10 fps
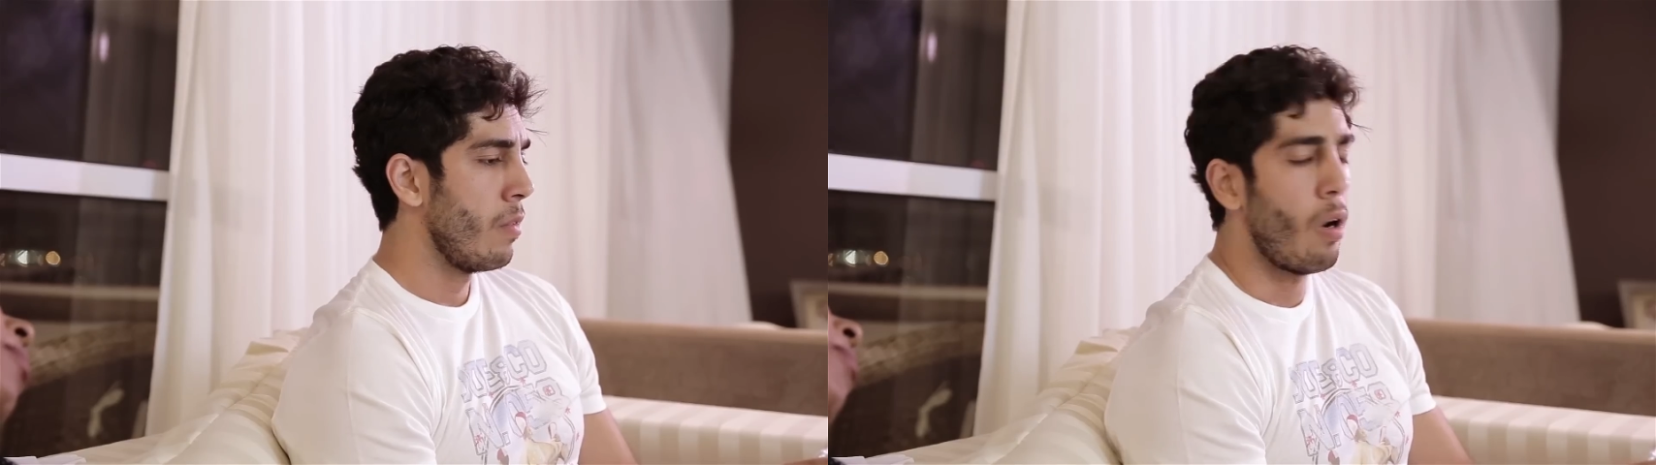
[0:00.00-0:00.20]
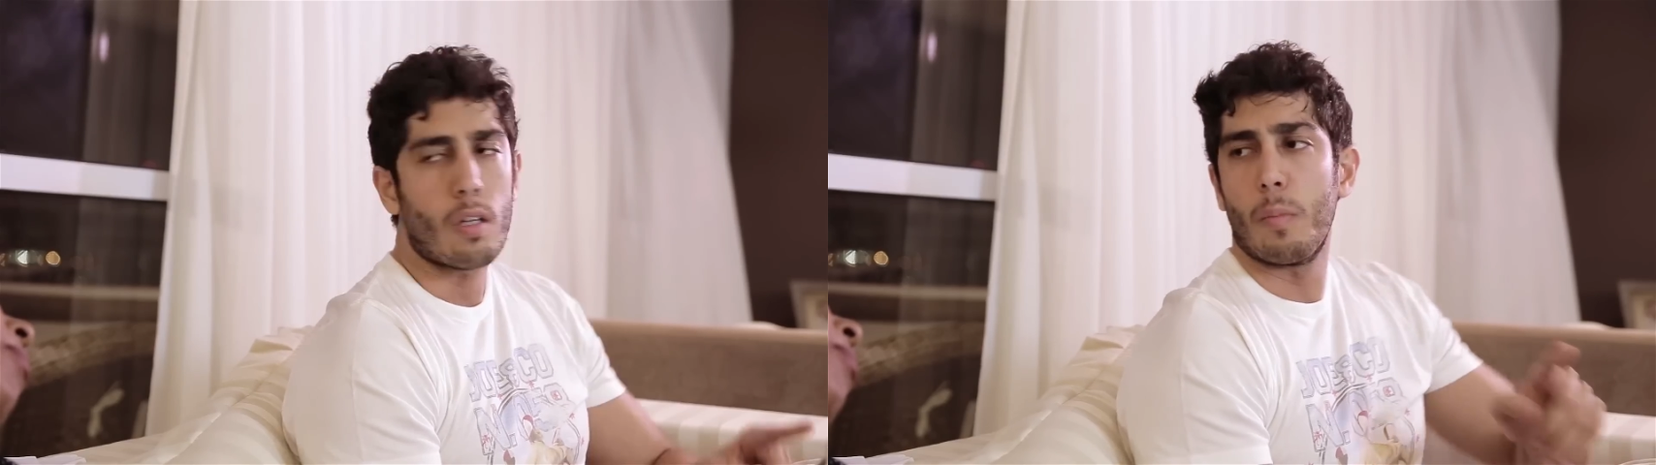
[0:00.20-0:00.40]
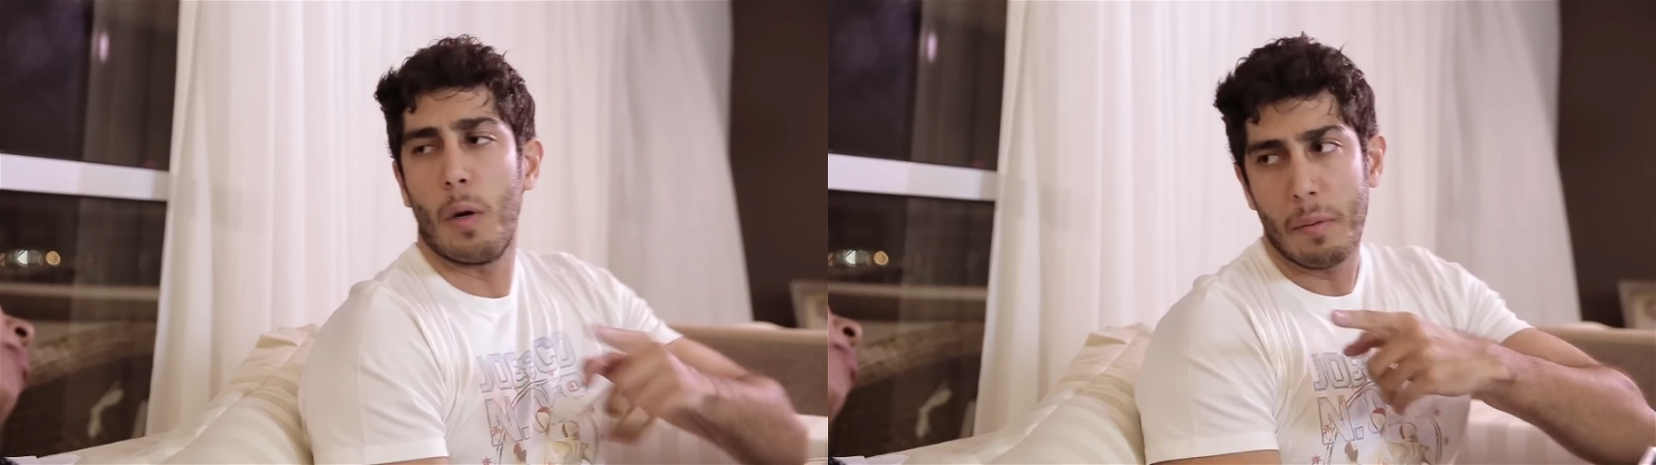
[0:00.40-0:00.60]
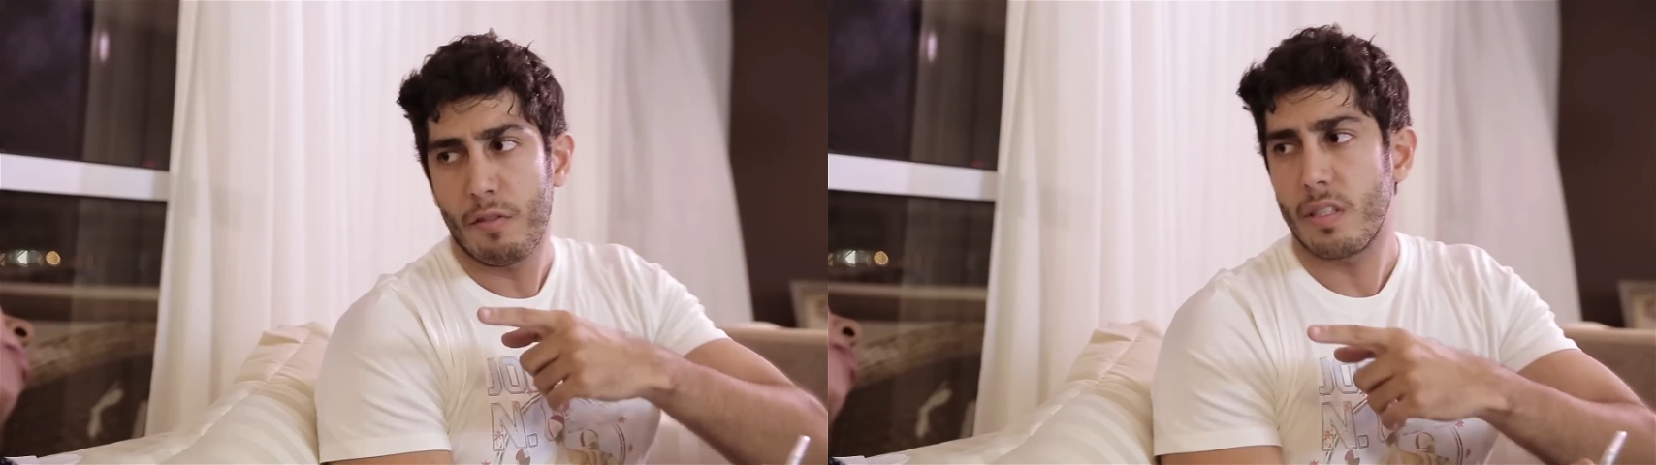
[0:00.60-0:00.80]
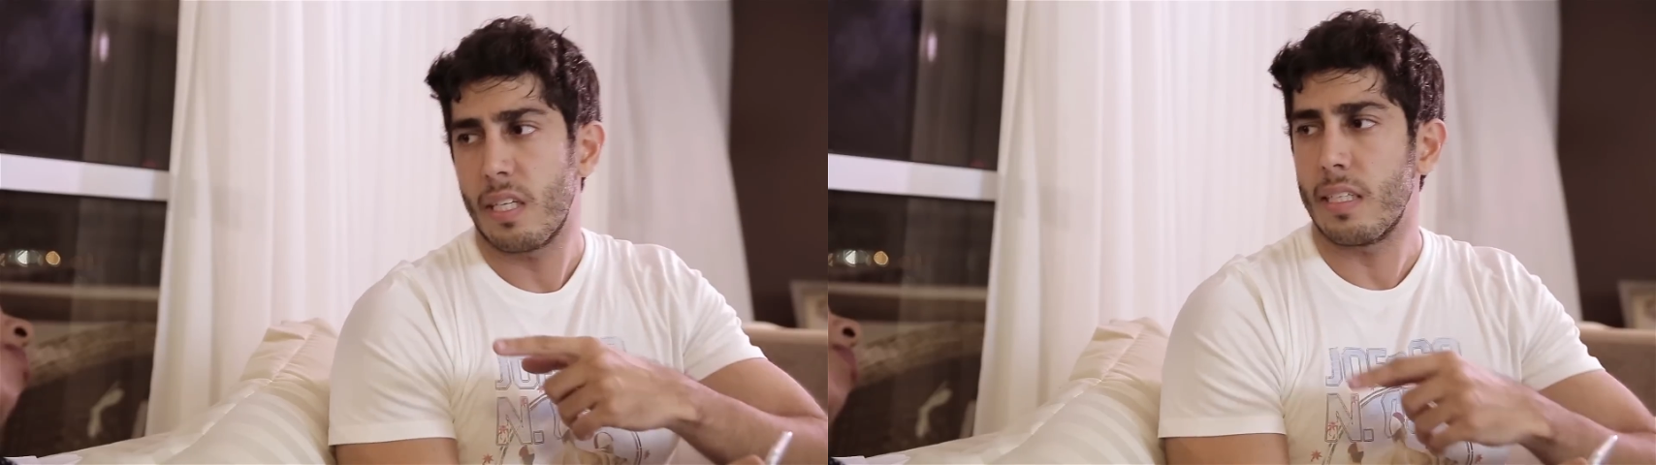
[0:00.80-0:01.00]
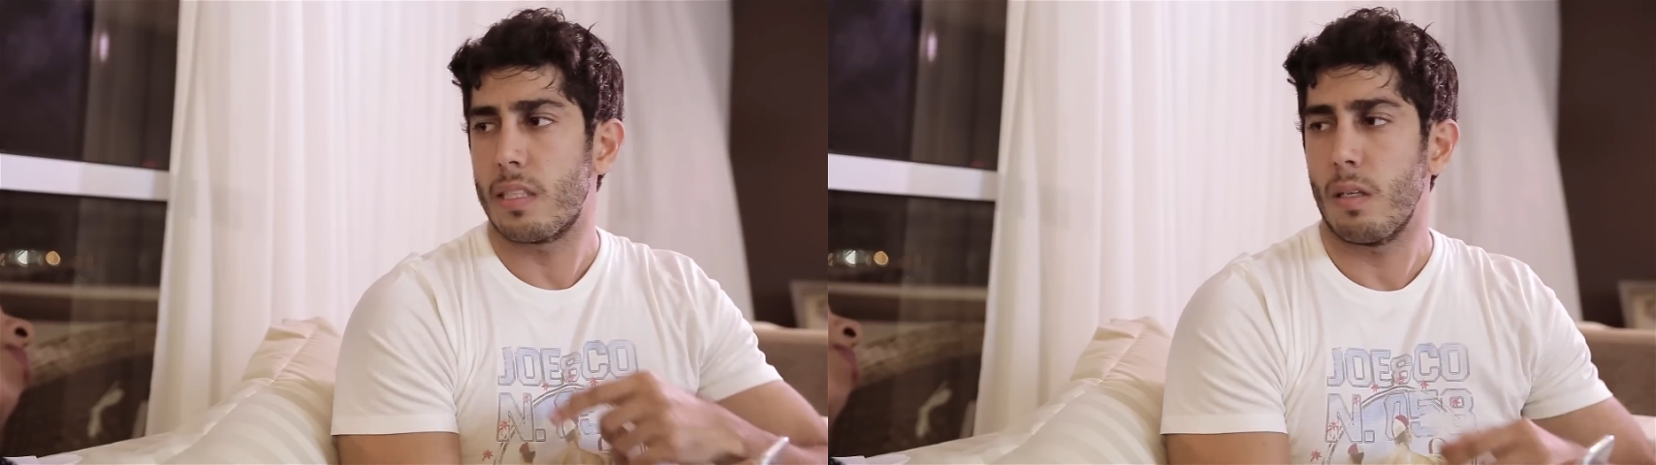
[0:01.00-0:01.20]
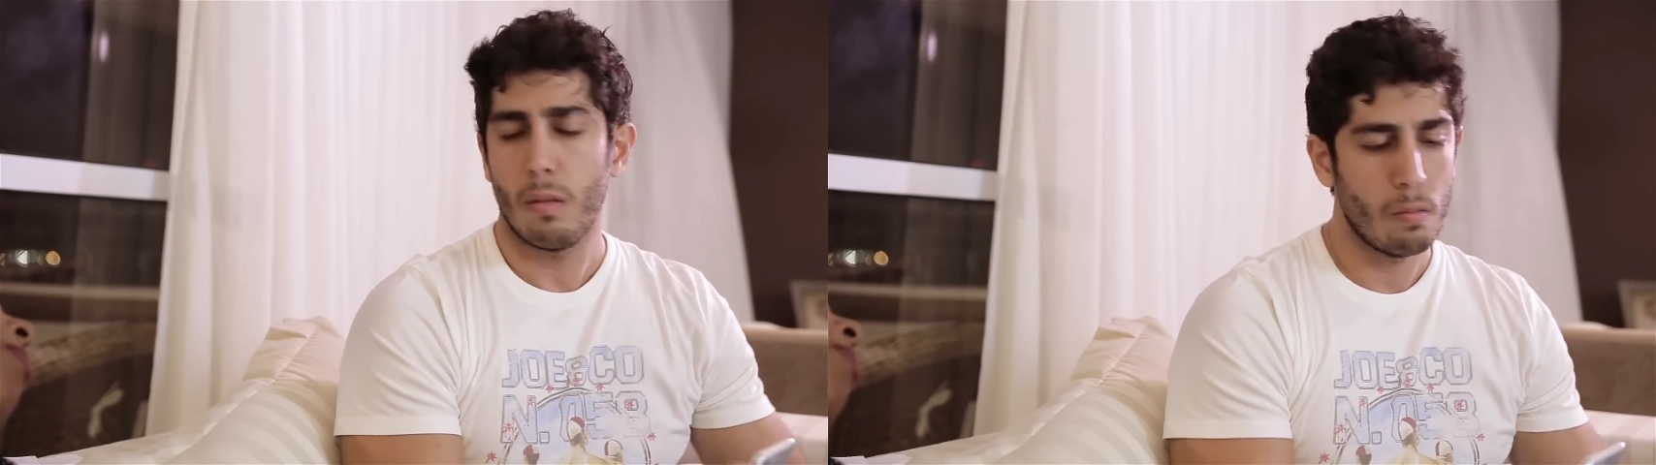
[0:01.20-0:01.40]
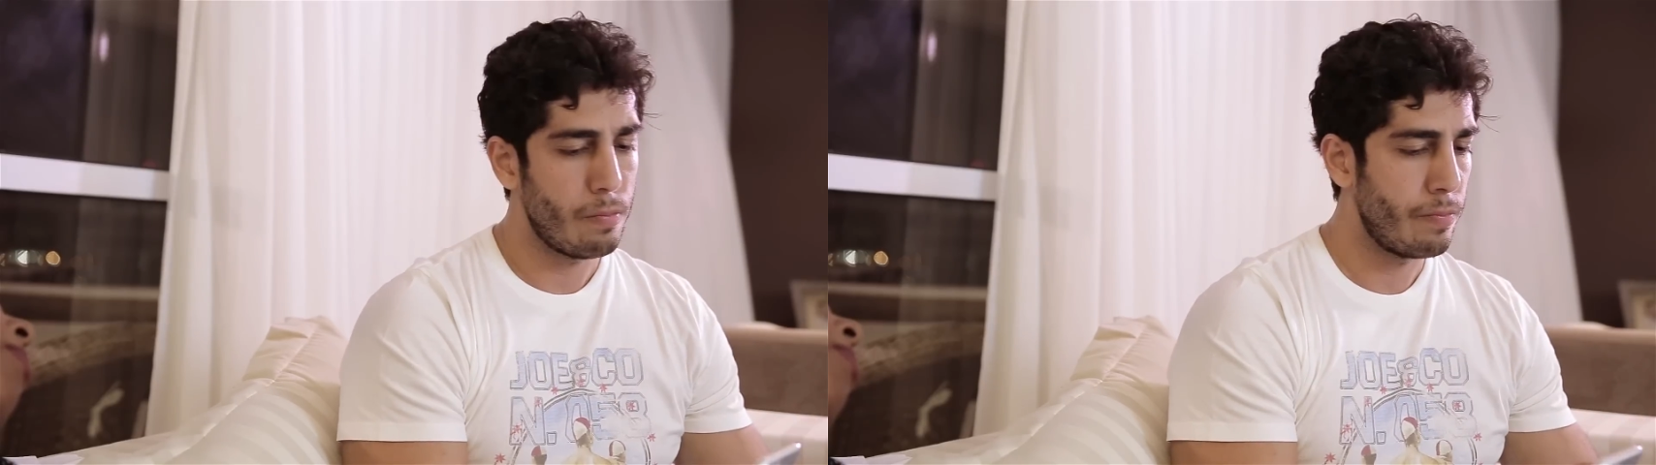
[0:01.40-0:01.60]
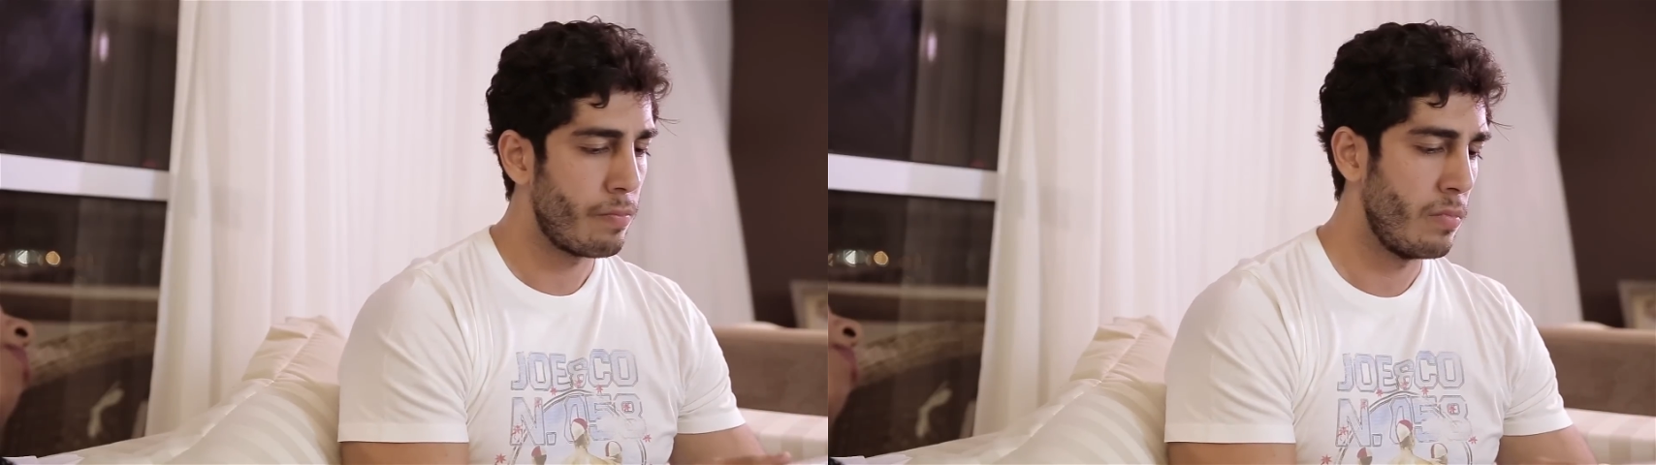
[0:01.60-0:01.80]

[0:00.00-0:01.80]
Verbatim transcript: Ó, como eu amo você, então eu.